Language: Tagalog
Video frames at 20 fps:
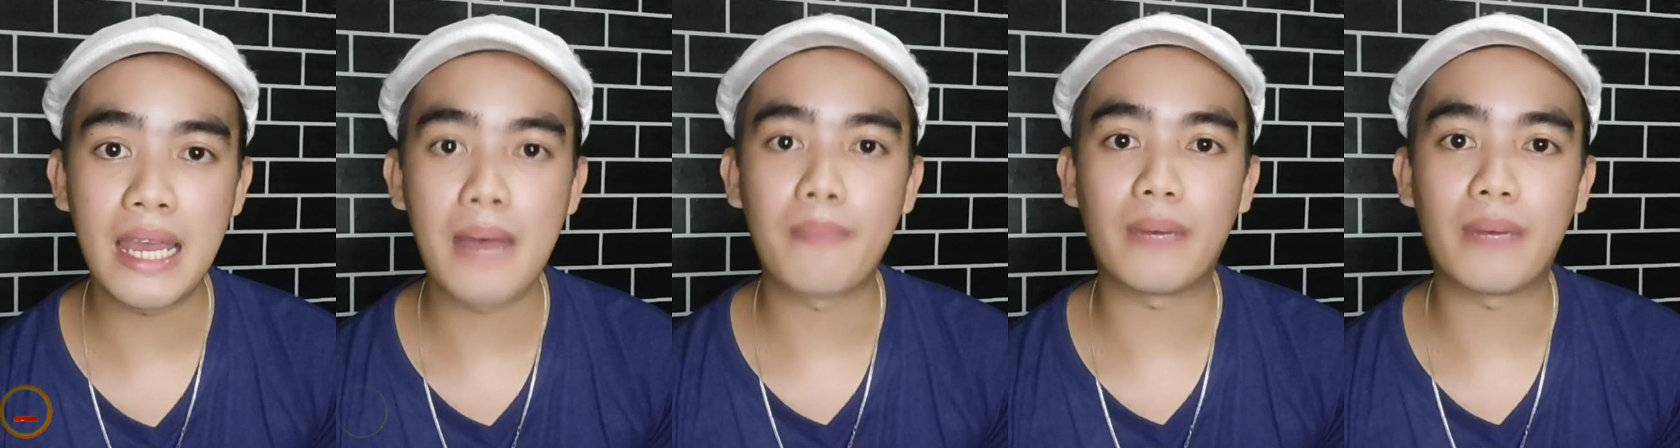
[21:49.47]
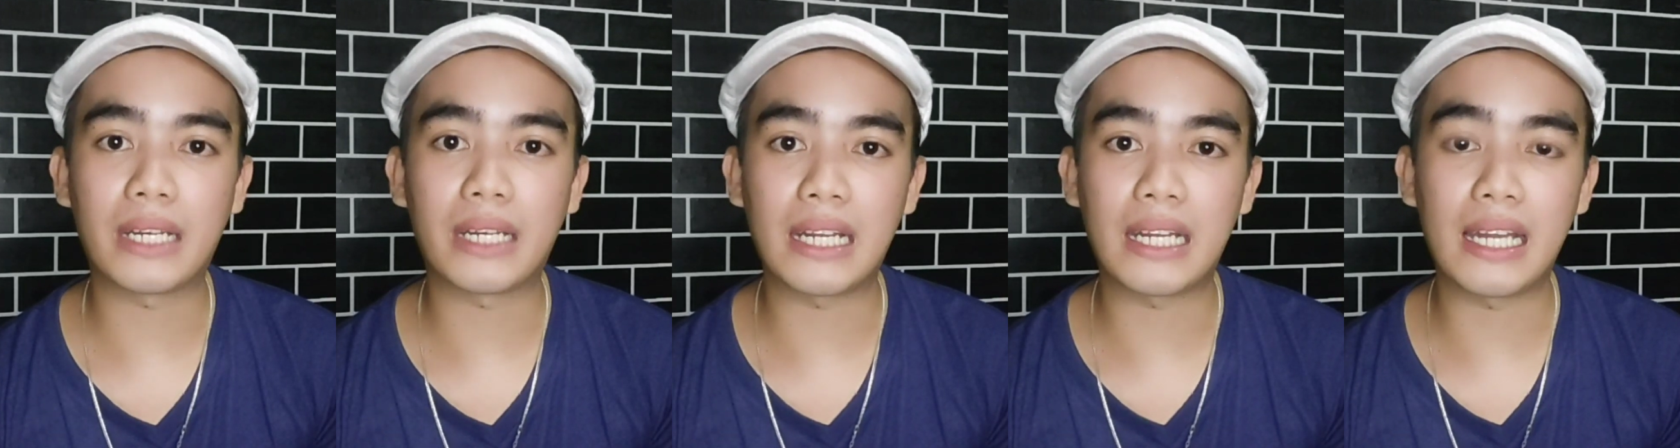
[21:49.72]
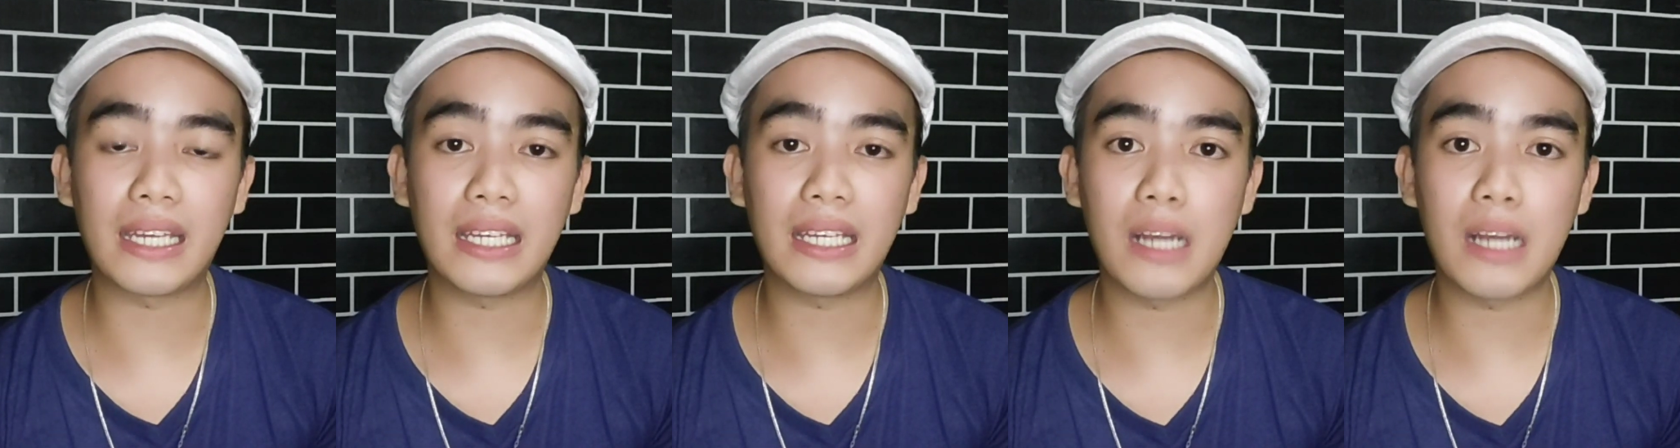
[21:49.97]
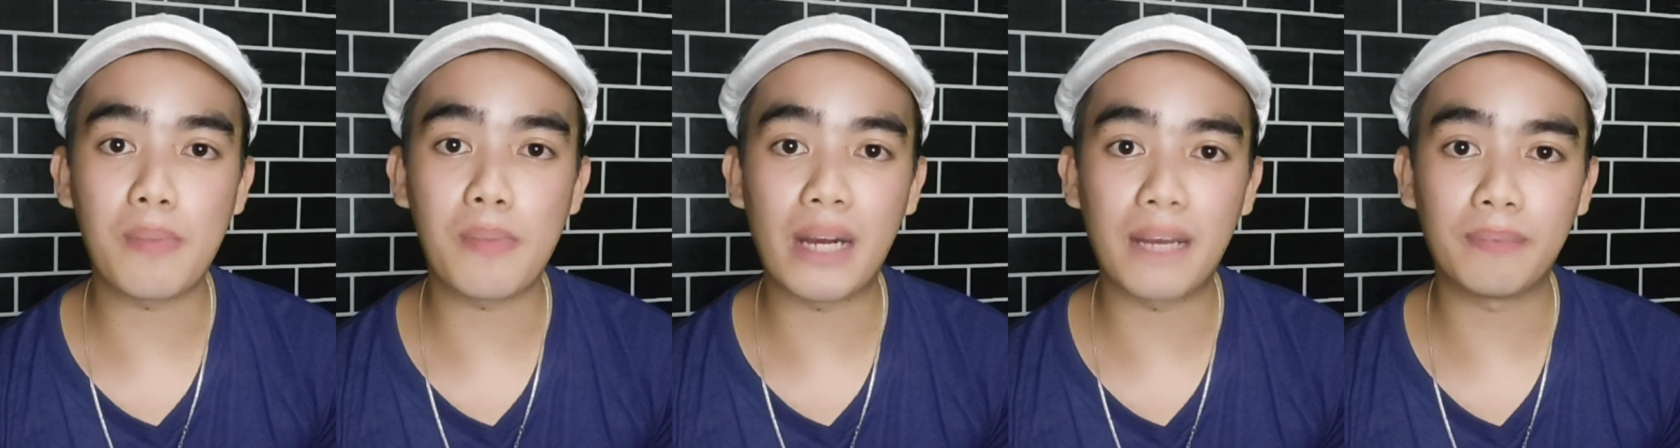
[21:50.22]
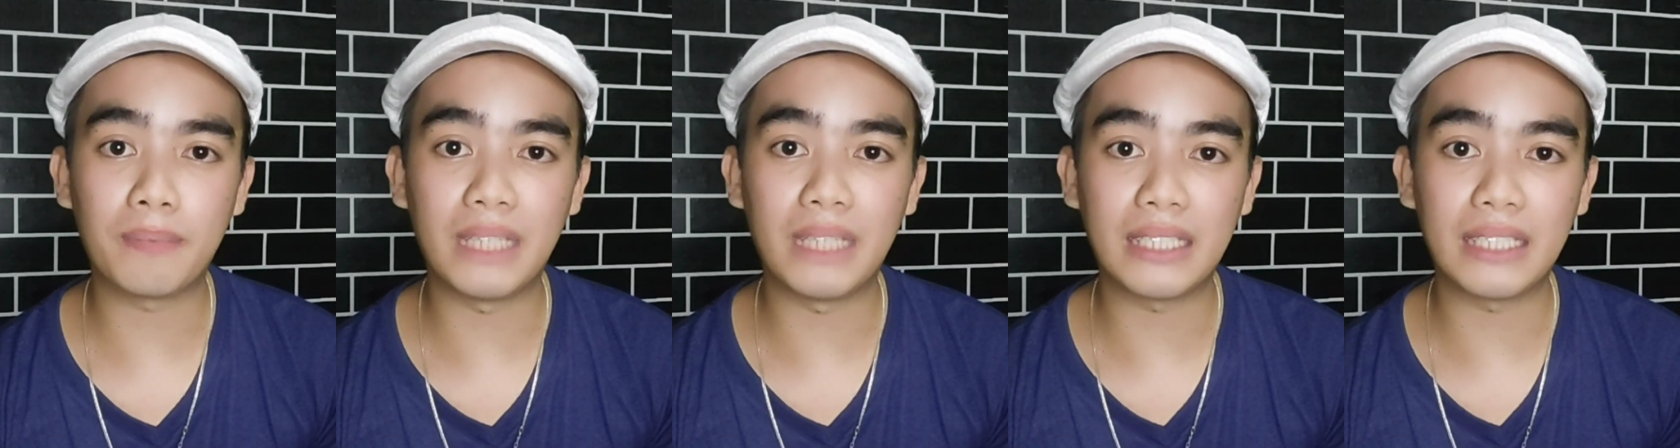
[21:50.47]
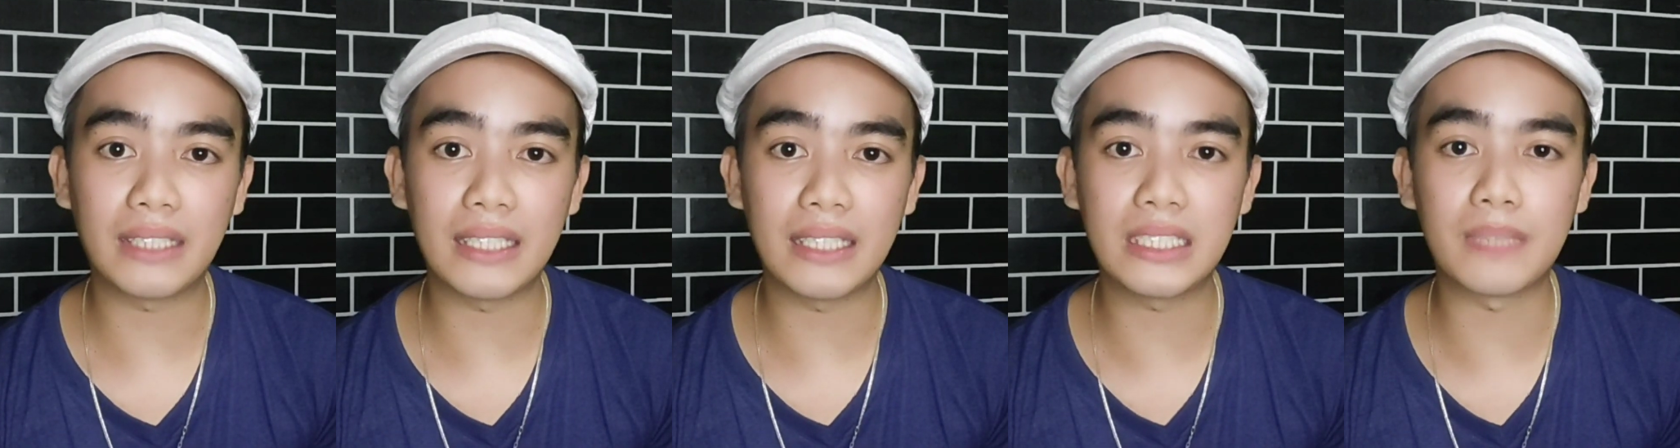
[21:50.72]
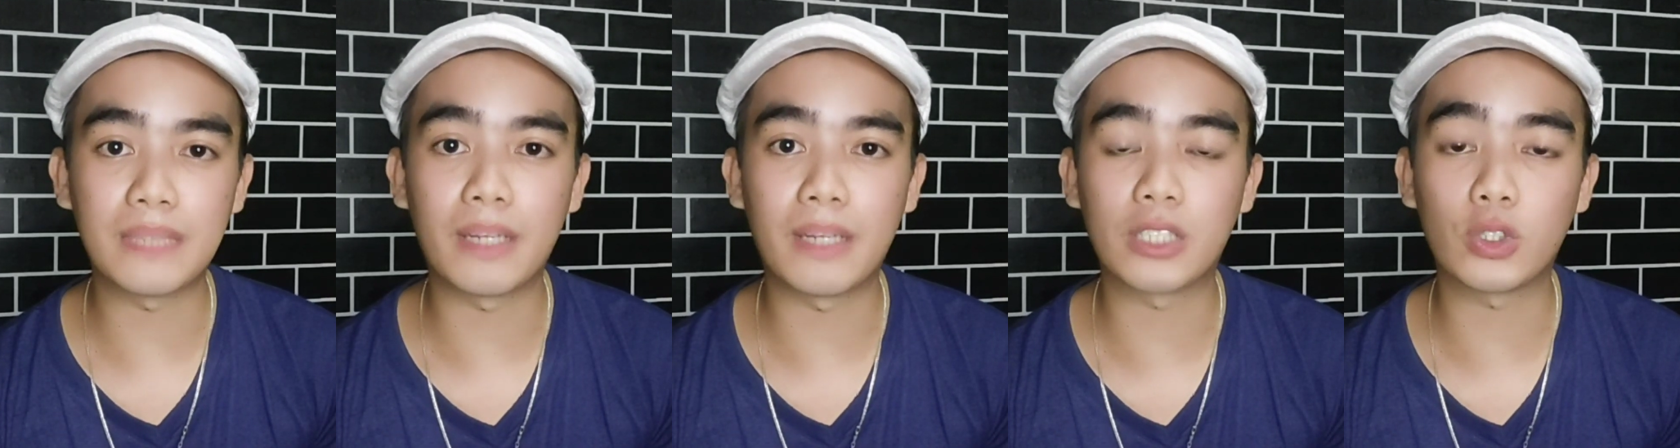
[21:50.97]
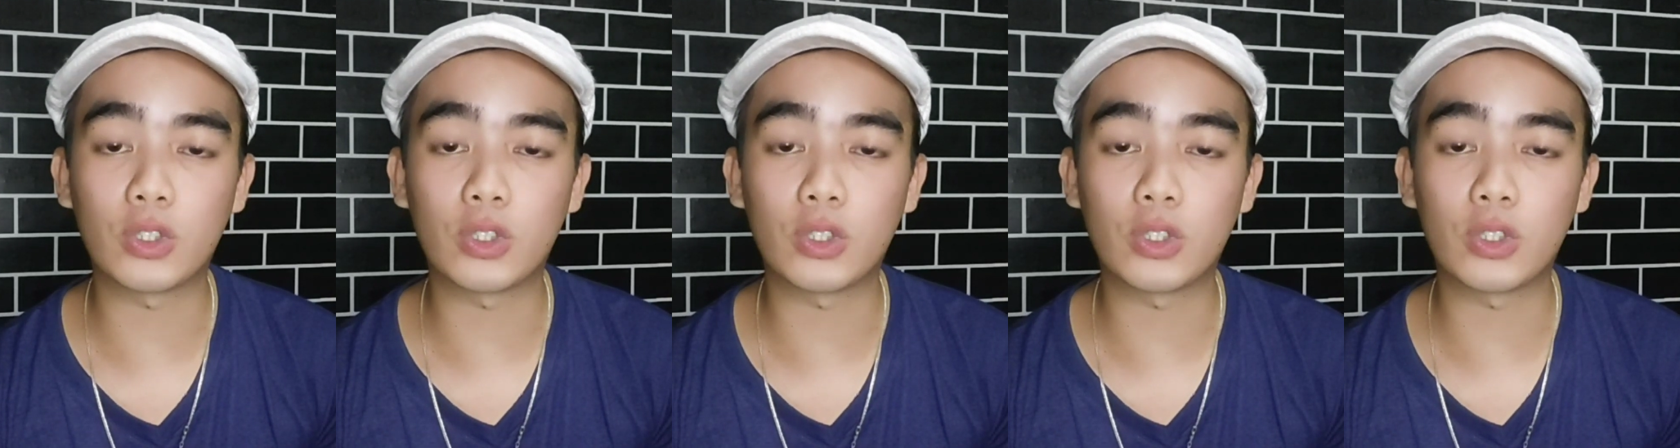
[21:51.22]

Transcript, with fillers: para lagi ka pang updated sa mga